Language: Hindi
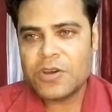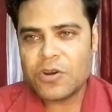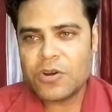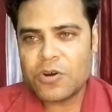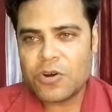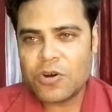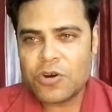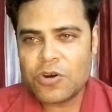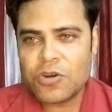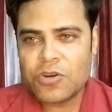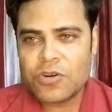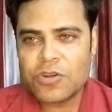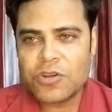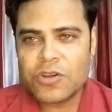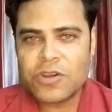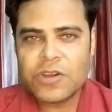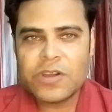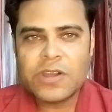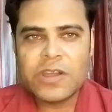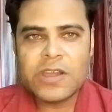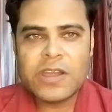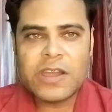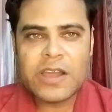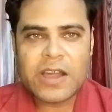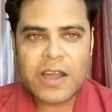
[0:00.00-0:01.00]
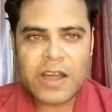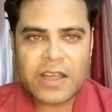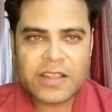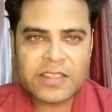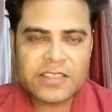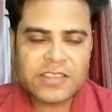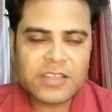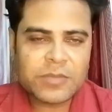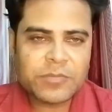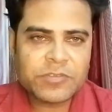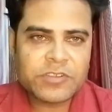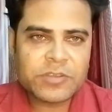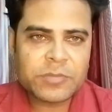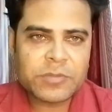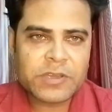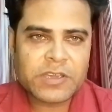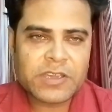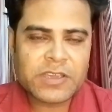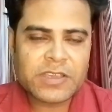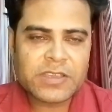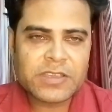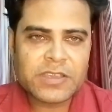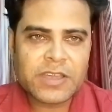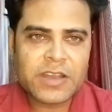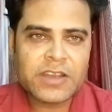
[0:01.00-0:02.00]
और अंतिम
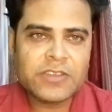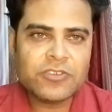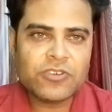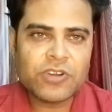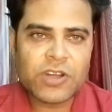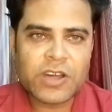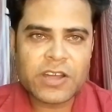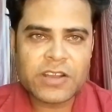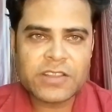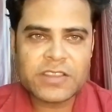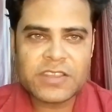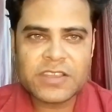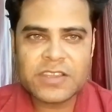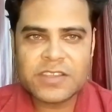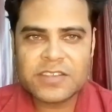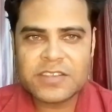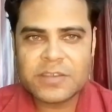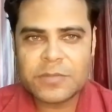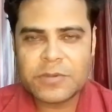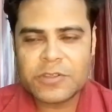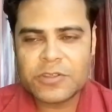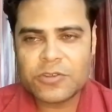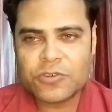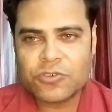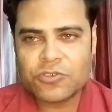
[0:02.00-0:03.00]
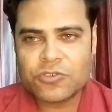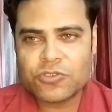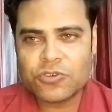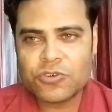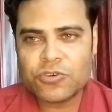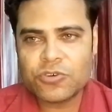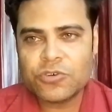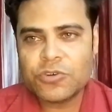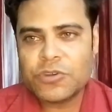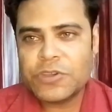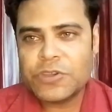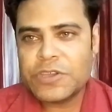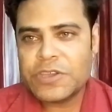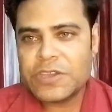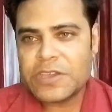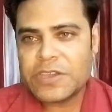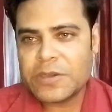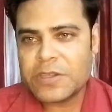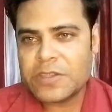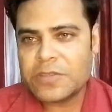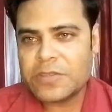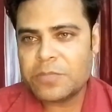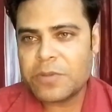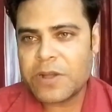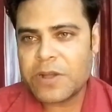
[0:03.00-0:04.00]
समय यानी जो अर्थी के समय दोस्तों
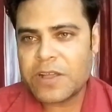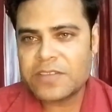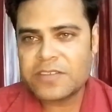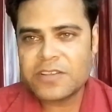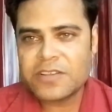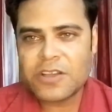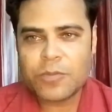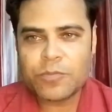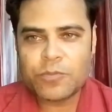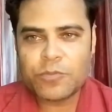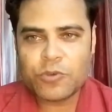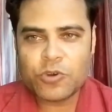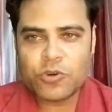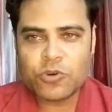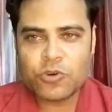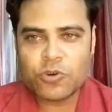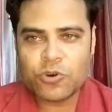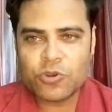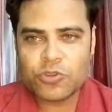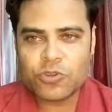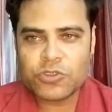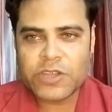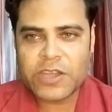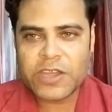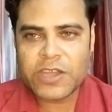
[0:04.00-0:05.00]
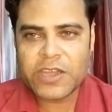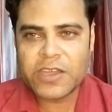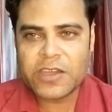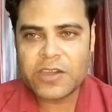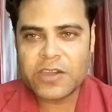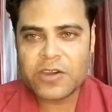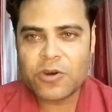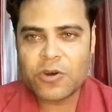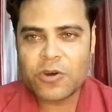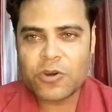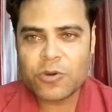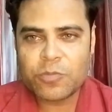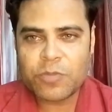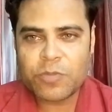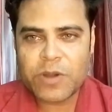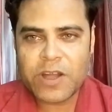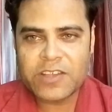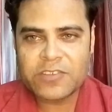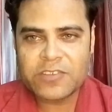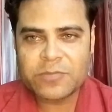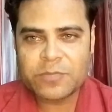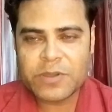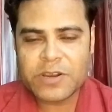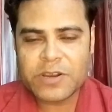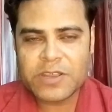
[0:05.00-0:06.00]
इस बांस का उपयोग होता है और
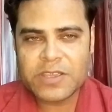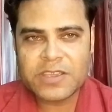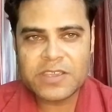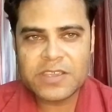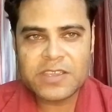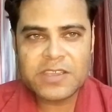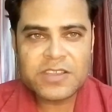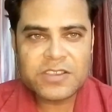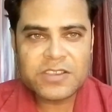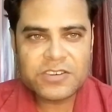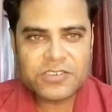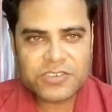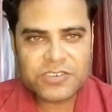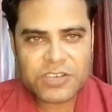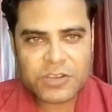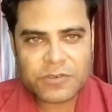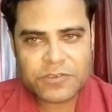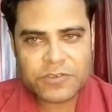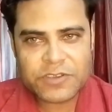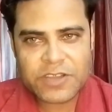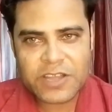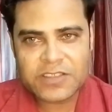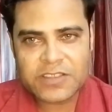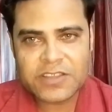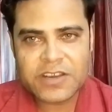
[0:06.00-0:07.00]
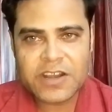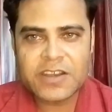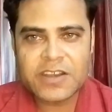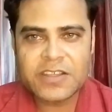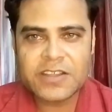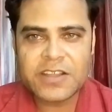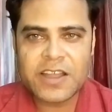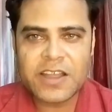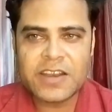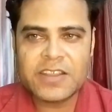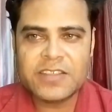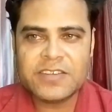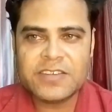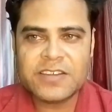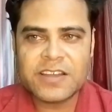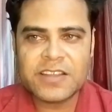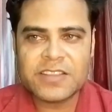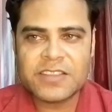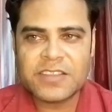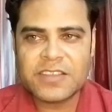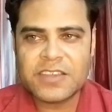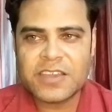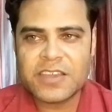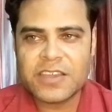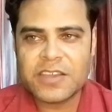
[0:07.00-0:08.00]
बांस पर ही शव यात्रा निकाली
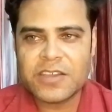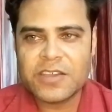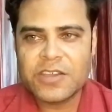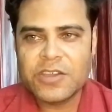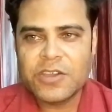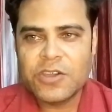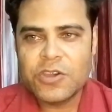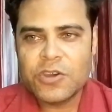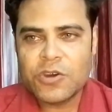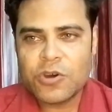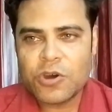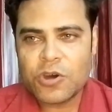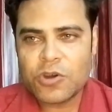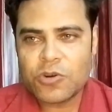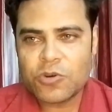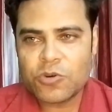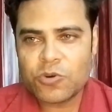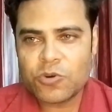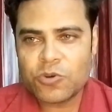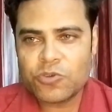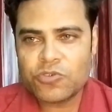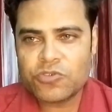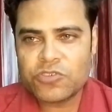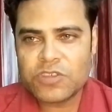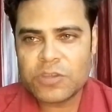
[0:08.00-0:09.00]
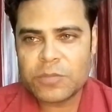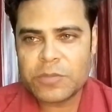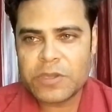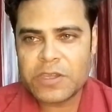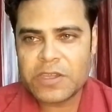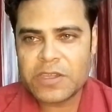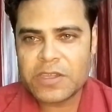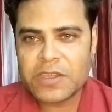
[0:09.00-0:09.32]
जाती है और उस समय